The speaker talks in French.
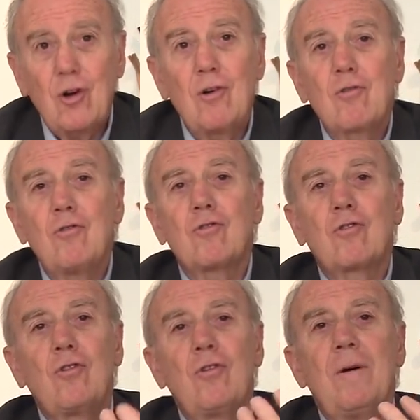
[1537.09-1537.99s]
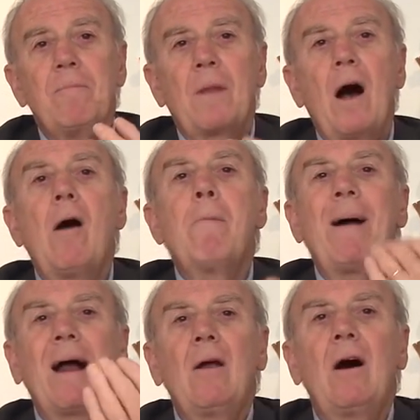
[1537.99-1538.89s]
rend compte que en
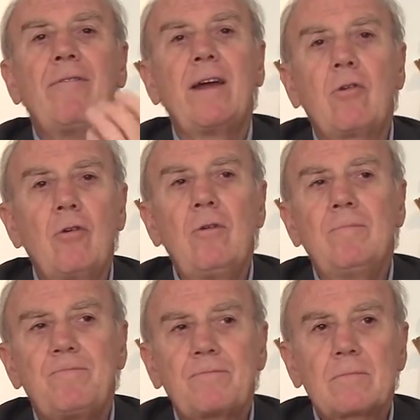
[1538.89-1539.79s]
parlant avec eux,